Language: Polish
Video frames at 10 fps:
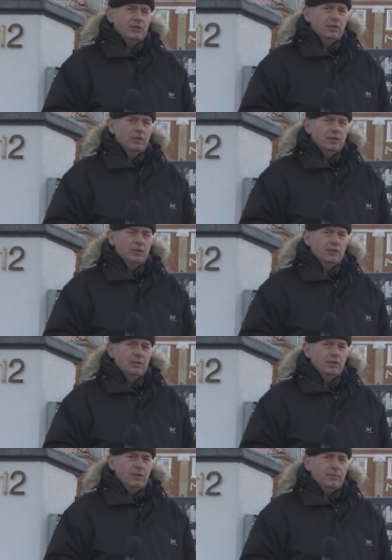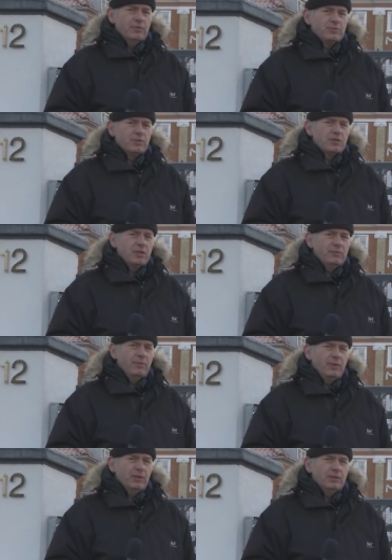i, i być przez ten
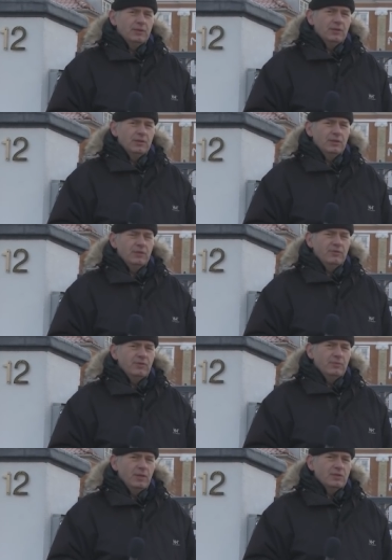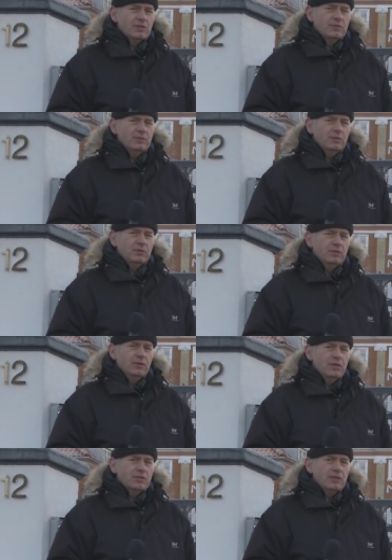moment w tym miejscu, bo
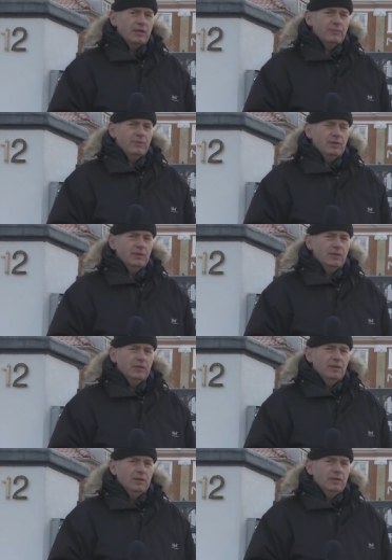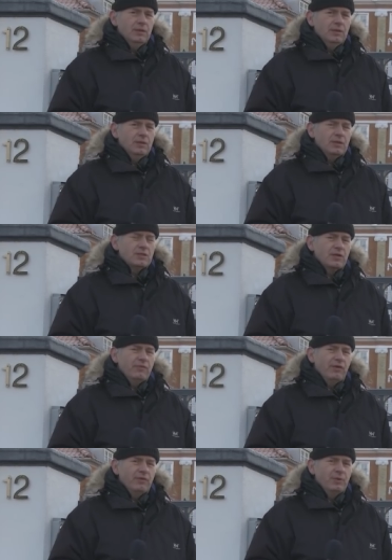to jest jakby też
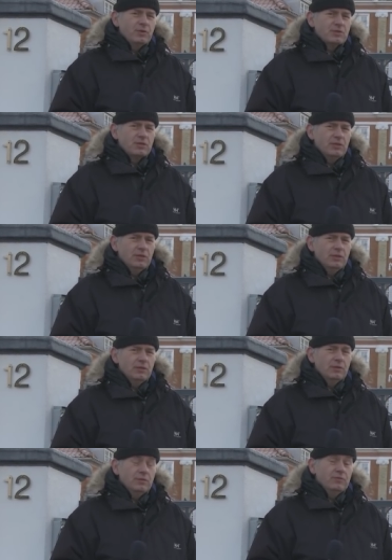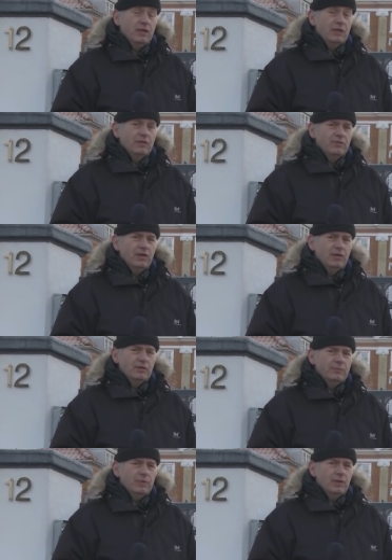kawałek Polski, tu w Danii, w
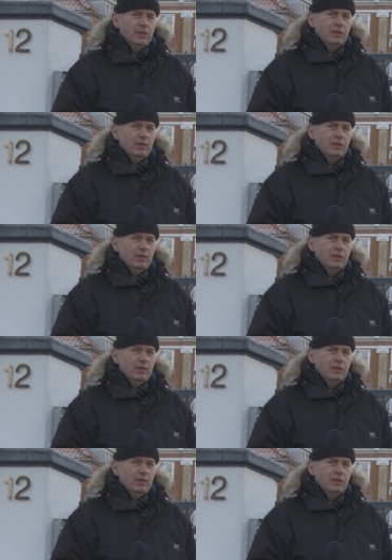Helerupie.